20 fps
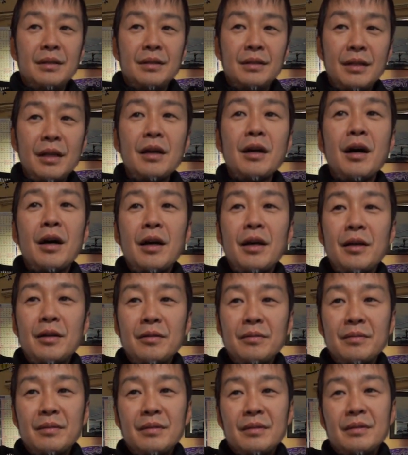なで買える
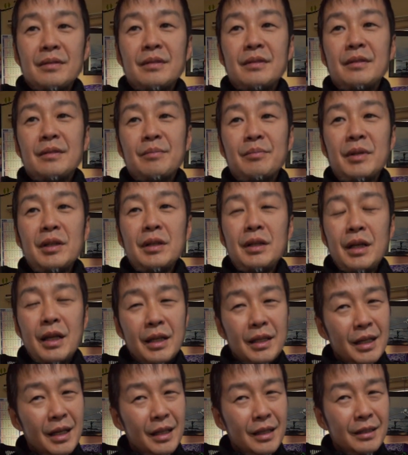まあ
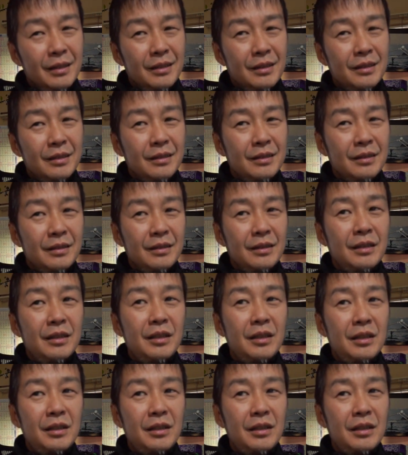値段